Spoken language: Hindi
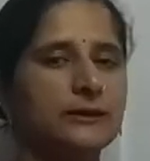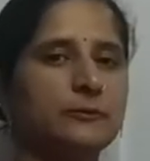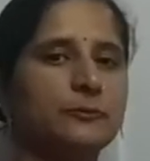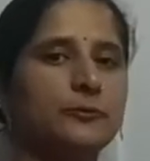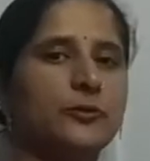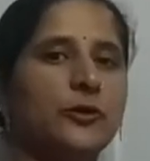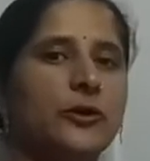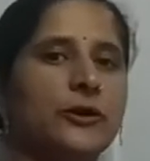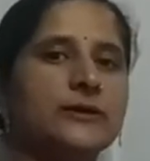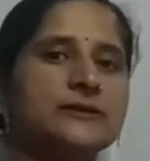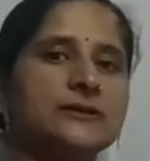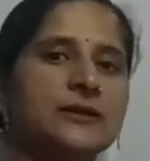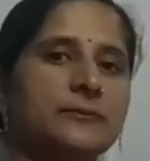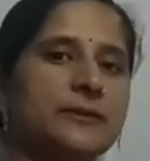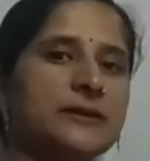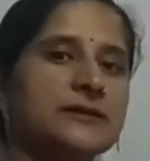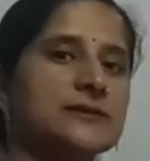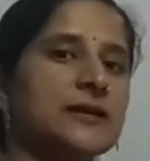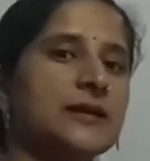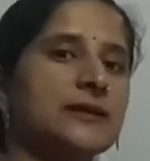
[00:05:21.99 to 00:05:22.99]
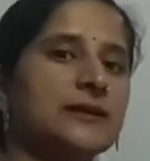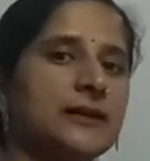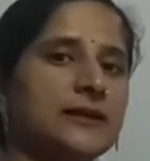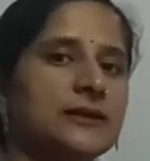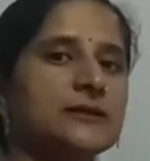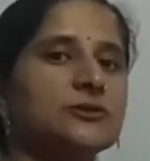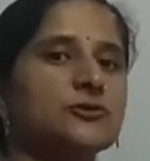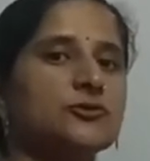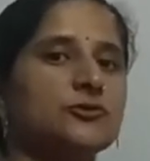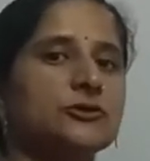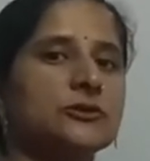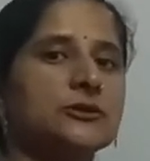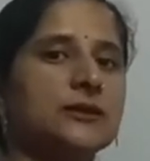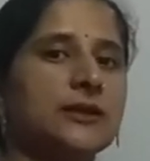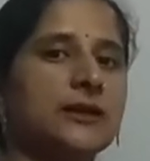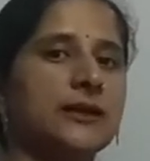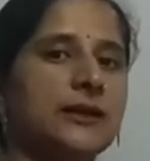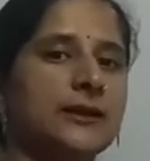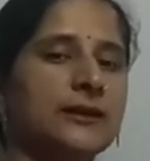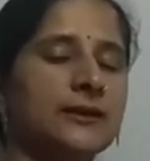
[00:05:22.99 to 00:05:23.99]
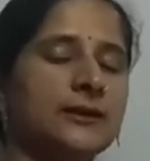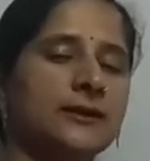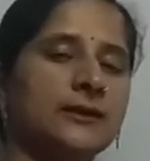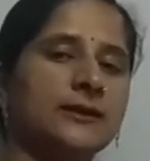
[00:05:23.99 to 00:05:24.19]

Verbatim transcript: इम्प्लॉयज हमेशा यही सोचते हैं